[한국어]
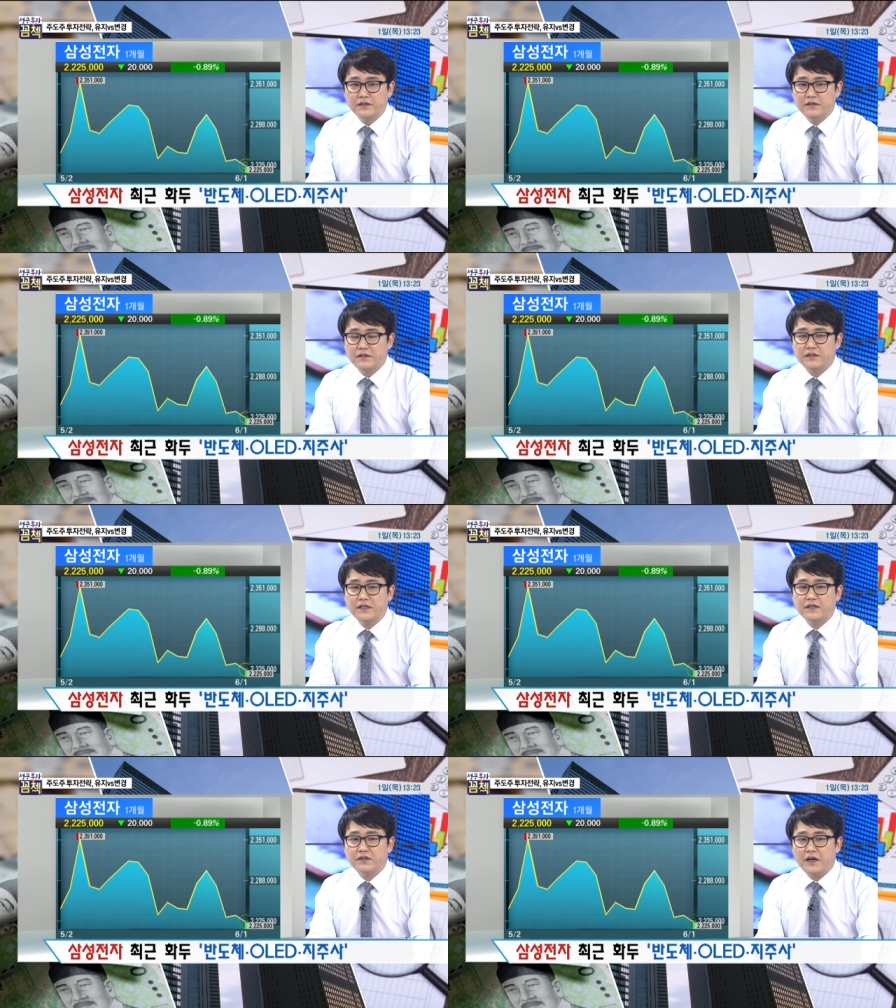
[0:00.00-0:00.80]
즉
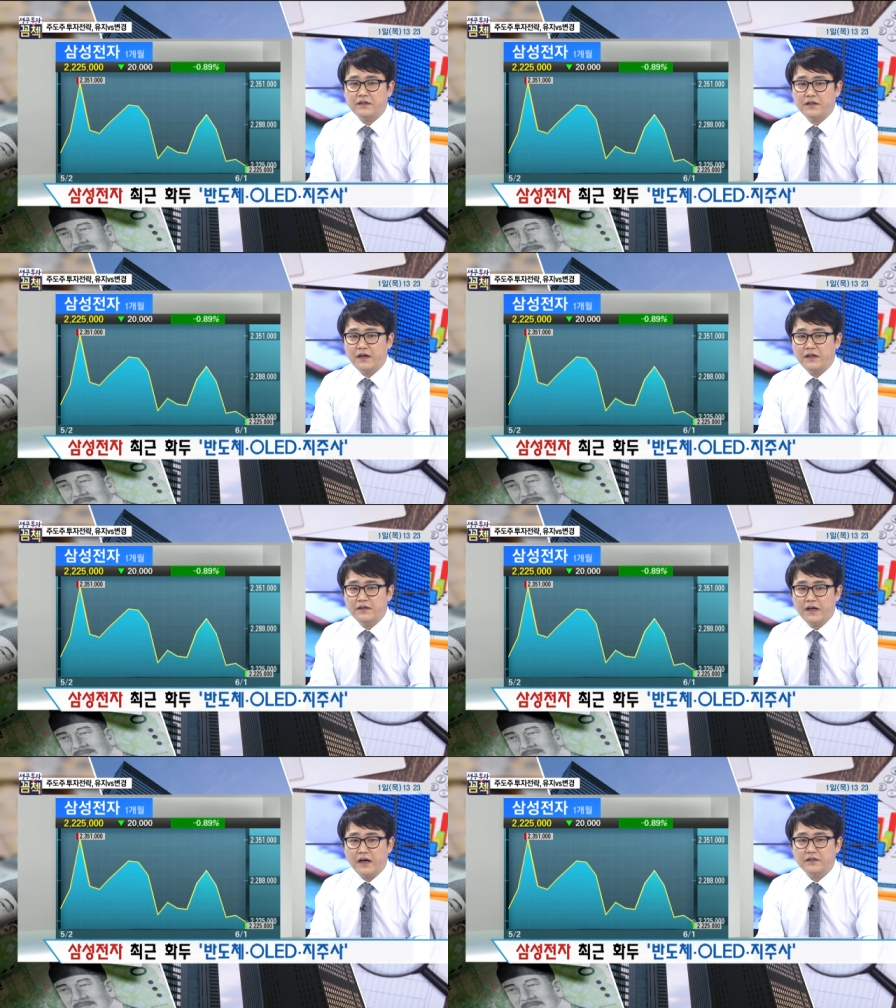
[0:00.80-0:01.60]
시장에서
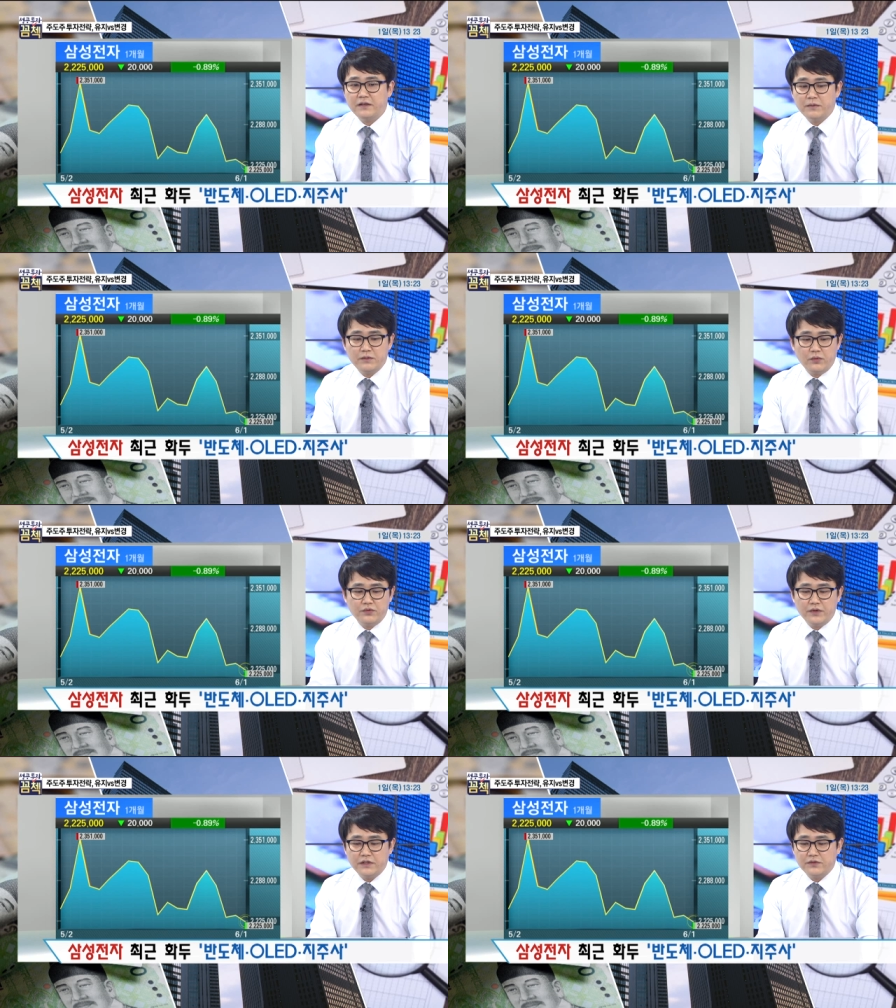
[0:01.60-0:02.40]
핫한 아이템들을
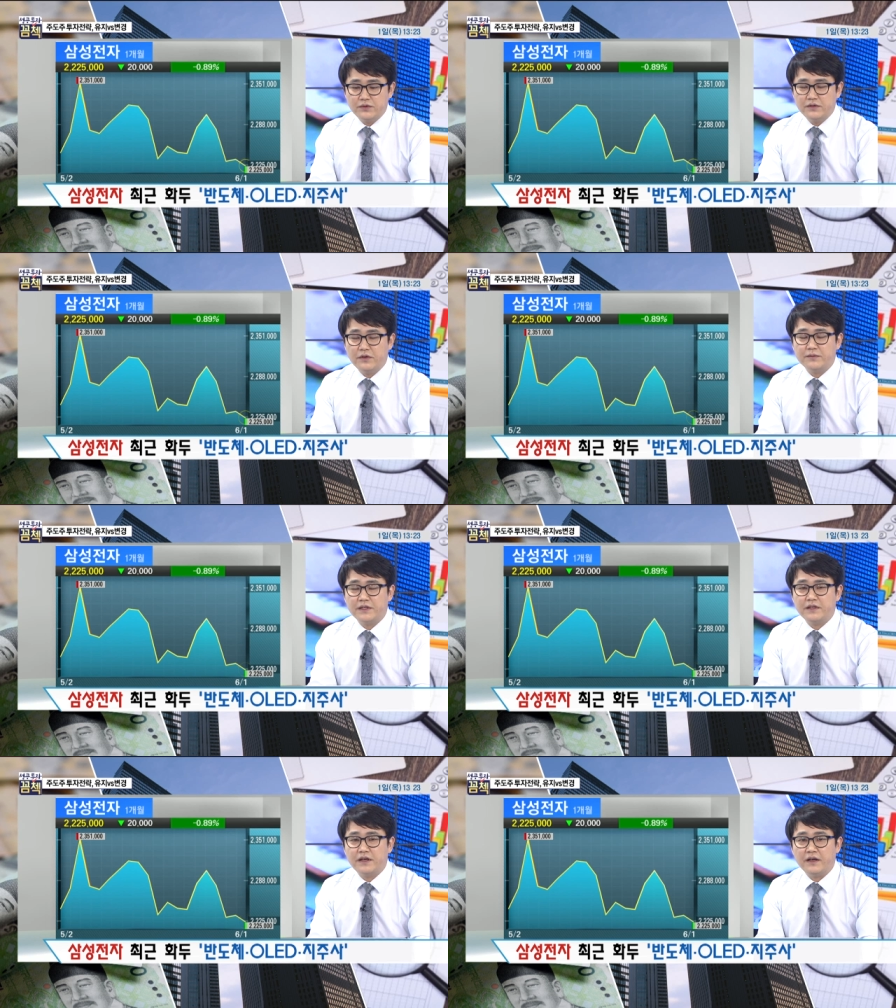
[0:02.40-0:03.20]
모두 가지고 있는
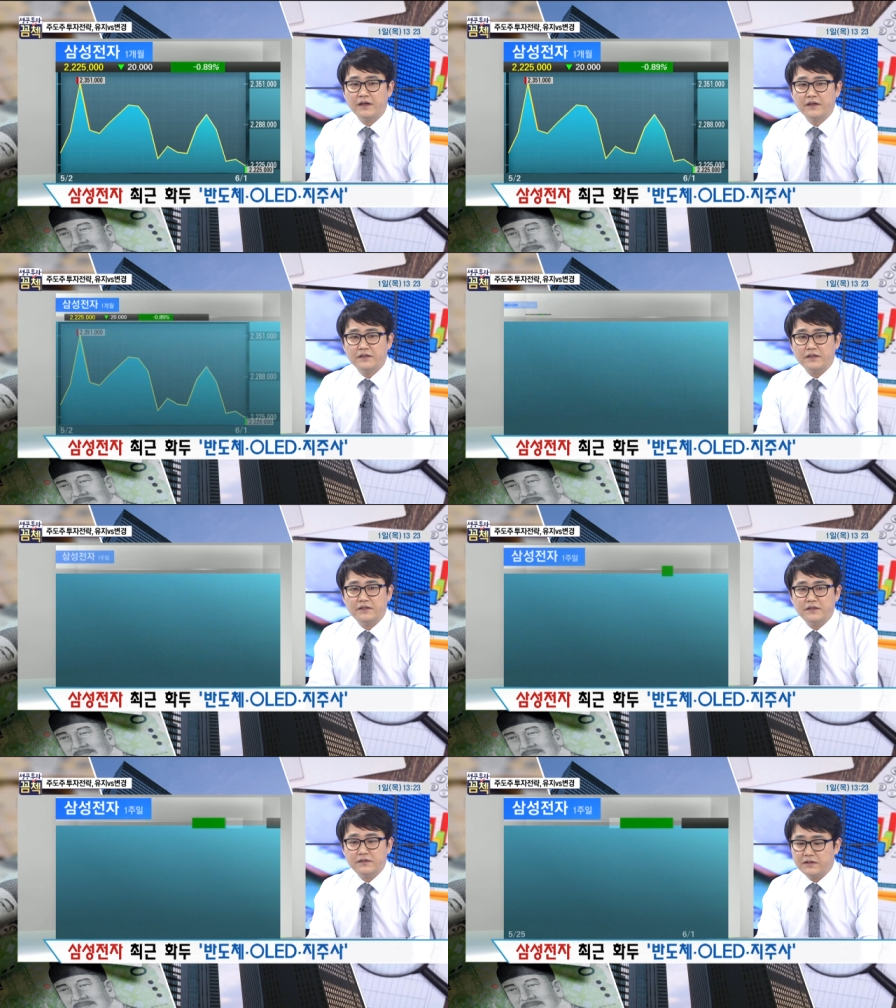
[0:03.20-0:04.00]
업체인데
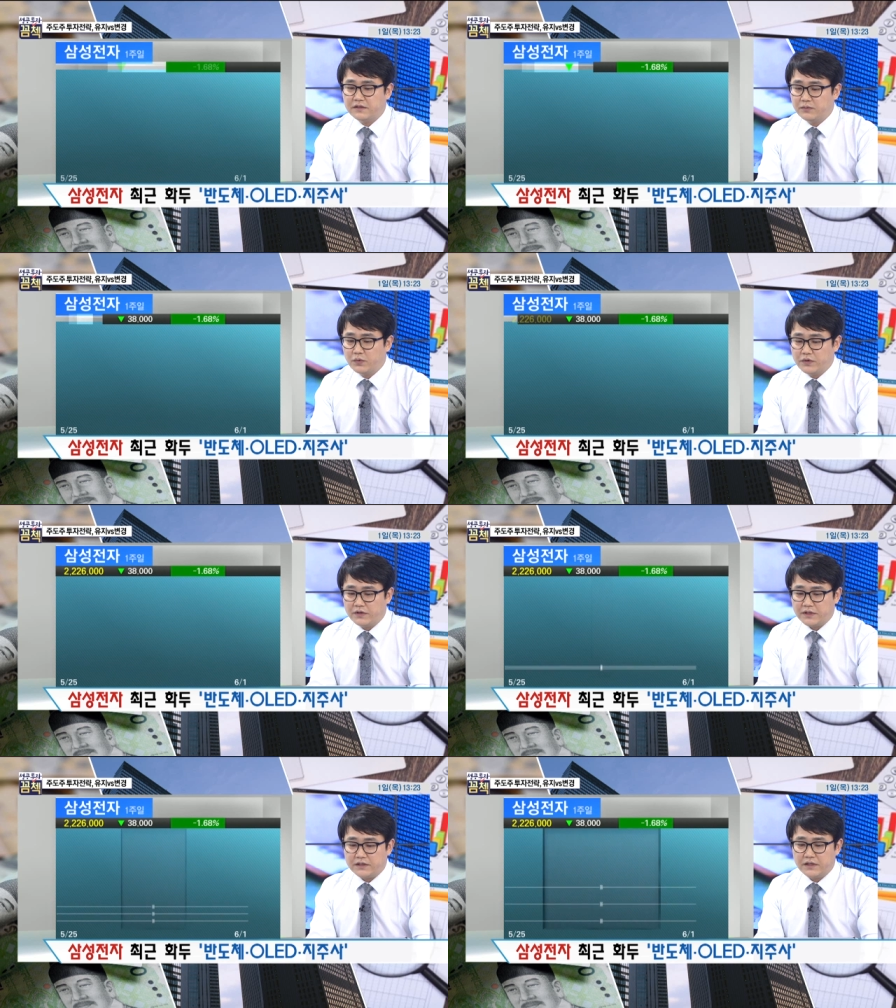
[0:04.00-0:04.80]
사실 지금
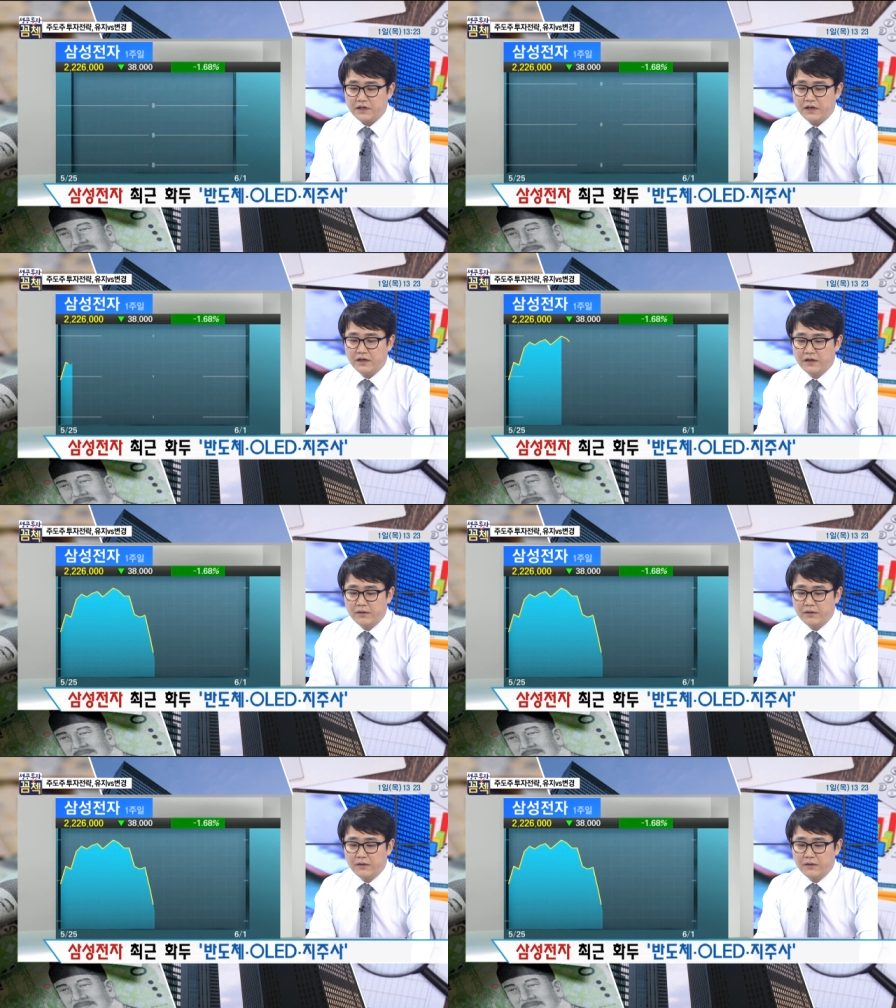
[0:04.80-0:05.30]
조정 자체가